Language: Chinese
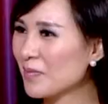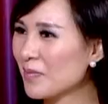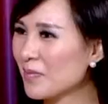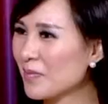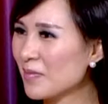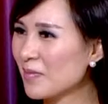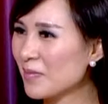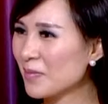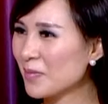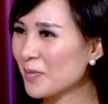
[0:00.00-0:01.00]
特别的经
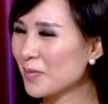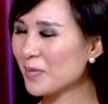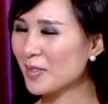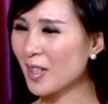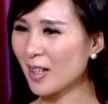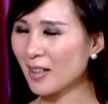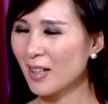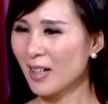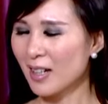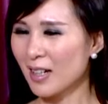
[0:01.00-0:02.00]
验，对。
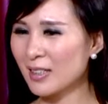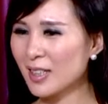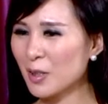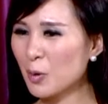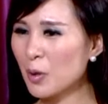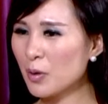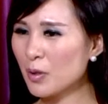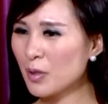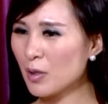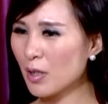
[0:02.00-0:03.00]
而且对
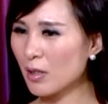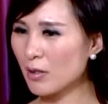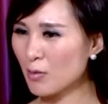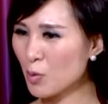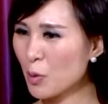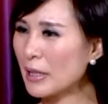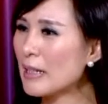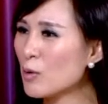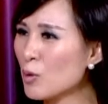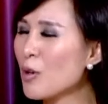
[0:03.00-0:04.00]
于呃做艺
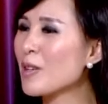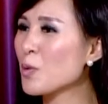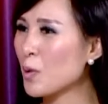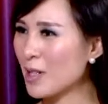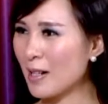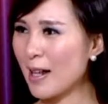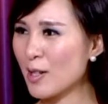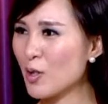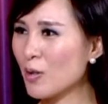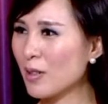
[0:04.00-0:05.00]
术创作的人来
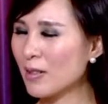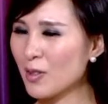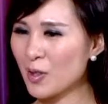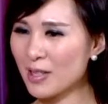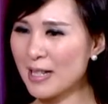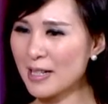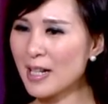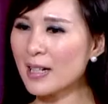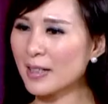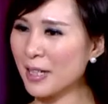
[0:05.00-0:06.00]
说，就是在这
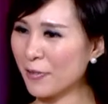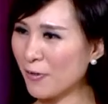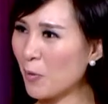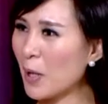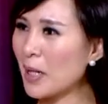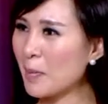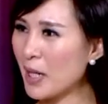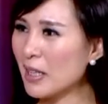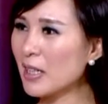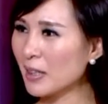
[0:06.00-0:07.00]
样的一个氛围里
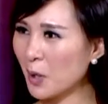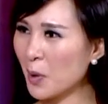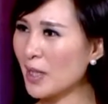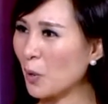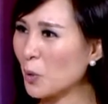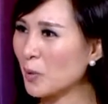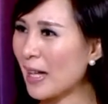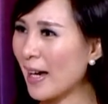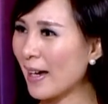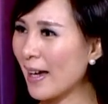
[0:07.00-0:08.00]
面，你可能会脑洞
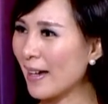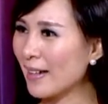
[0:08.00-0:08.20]
大开，